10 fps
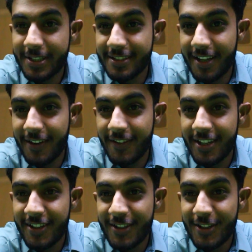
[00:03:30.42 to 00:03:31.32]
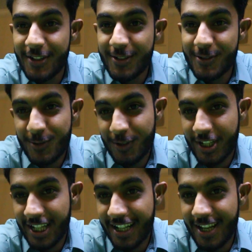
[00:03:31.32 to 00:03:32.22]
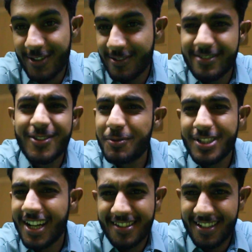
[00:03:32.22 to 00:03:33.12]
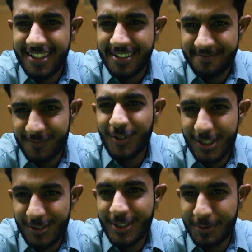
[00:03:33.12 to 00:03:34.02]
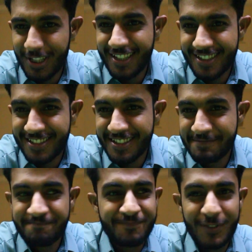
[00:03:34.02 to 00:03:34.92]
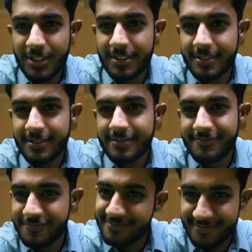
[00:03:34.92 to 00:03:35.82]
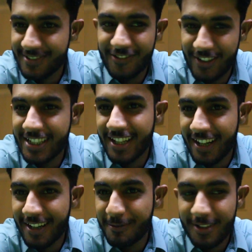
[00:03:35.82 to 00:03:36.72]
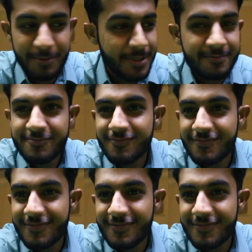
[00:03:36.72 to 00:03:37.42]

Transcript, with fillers: वास्तव आए हुए हैं स्नूकर खेल रहे हैं जो मुझे आता नहीं है उसे थोड़ी बहुत आ जाती है तो वही कर रहे हैं हम लोग